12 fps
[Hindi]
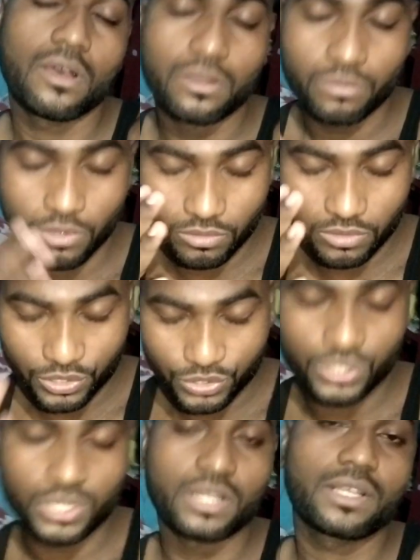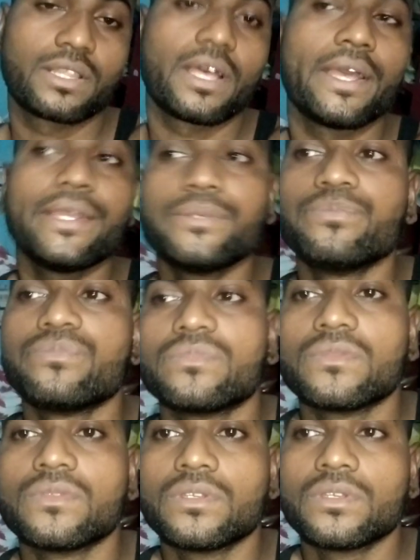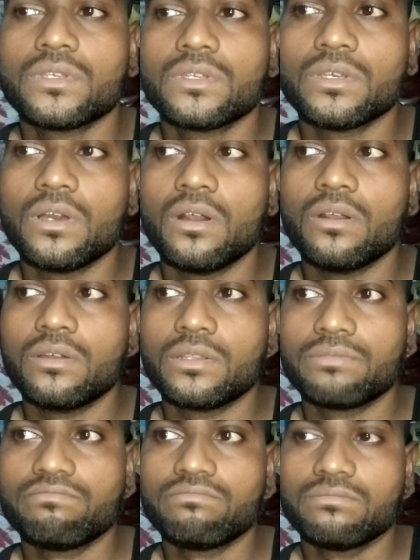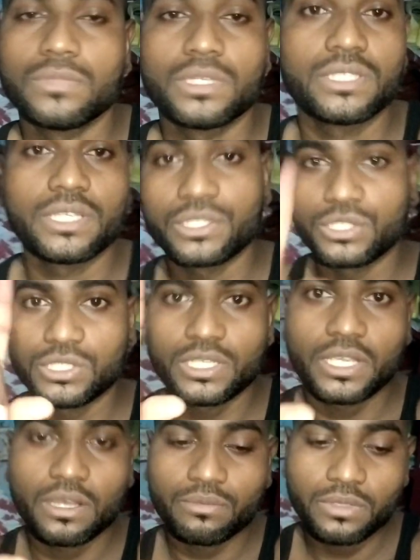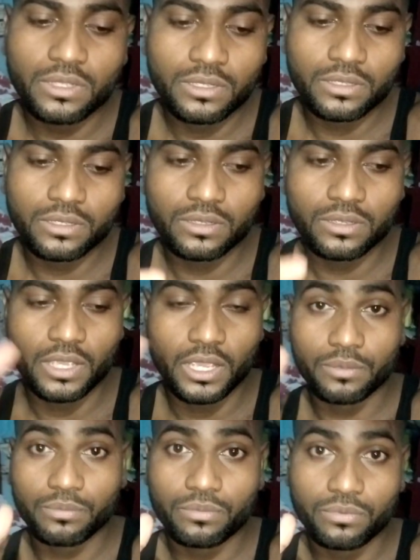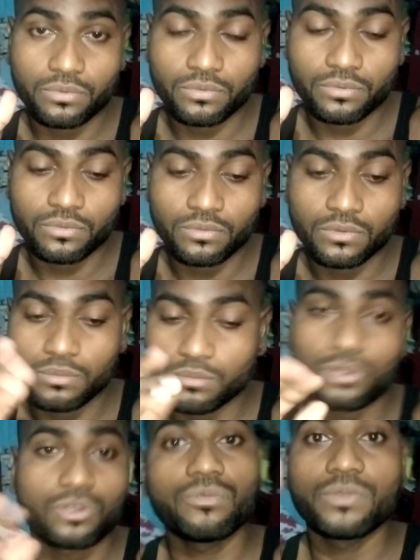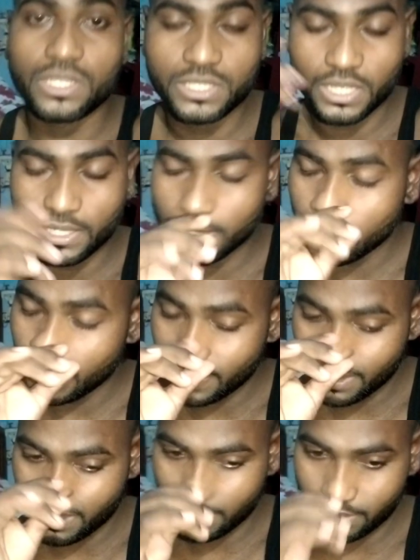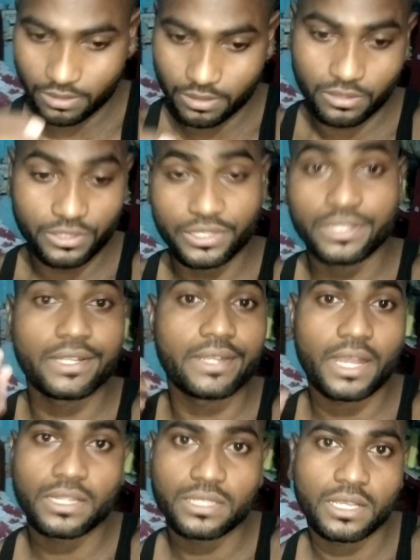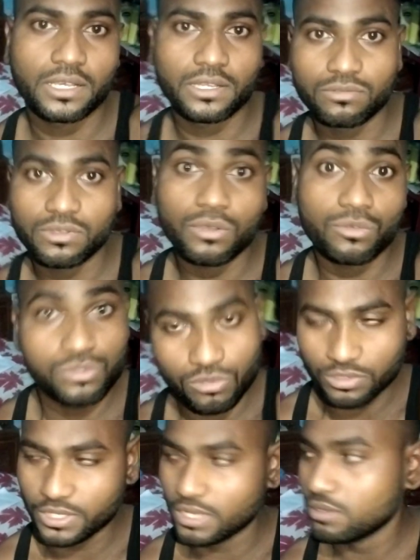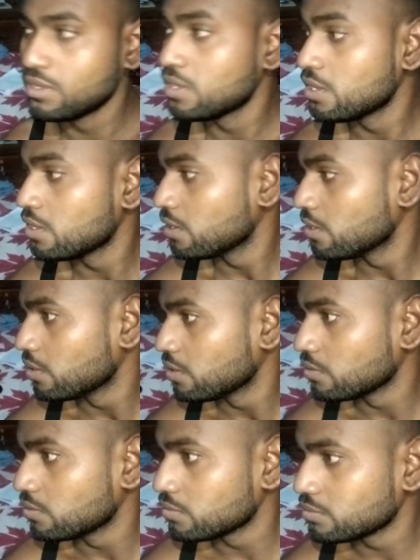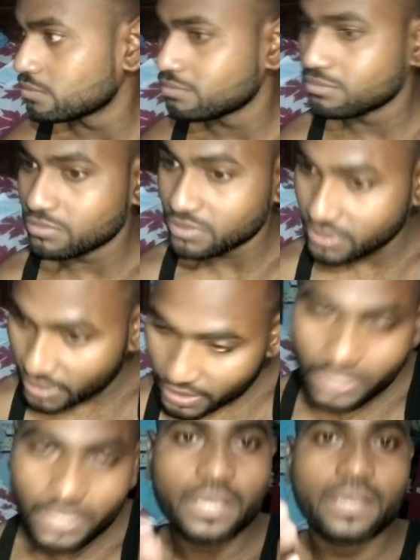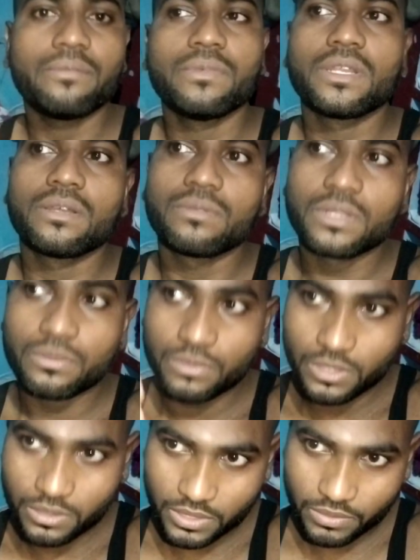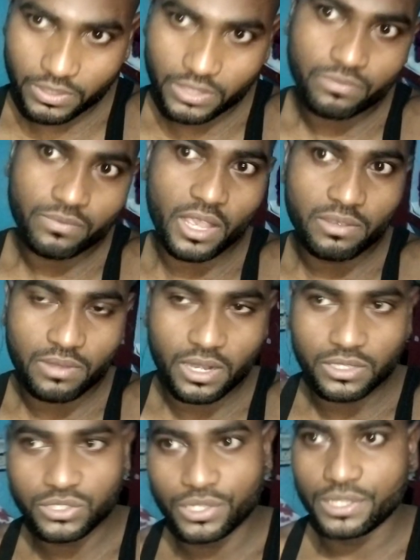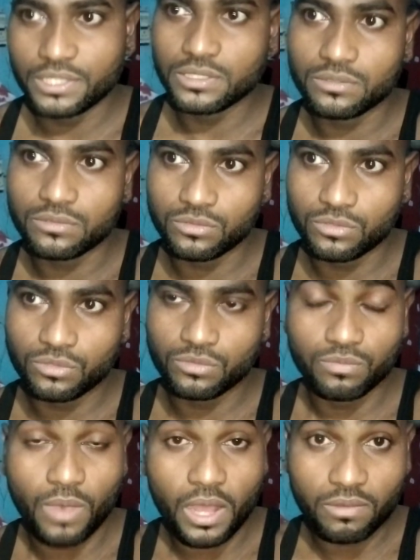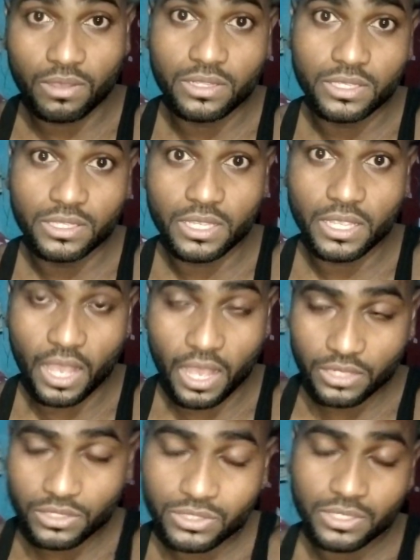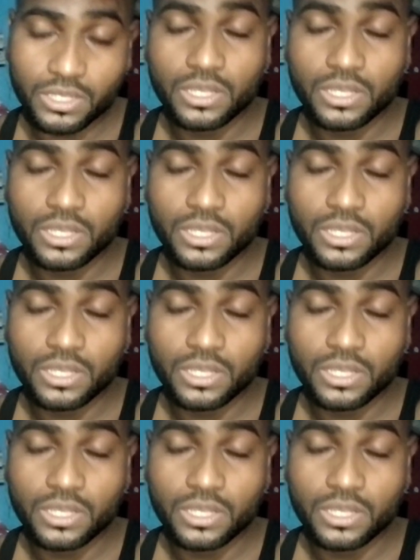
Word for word: और बहुत अच्छा लगता है और बस एक चीज़ है अभी एक फ़ोटो भी खिंचा लिया डिनर रात का करूँगा उसको दिखा तो यही है मेरा मतलब कि सेवेंटी फाइव हार्ट चैलेंज दो बारवा दिन है आज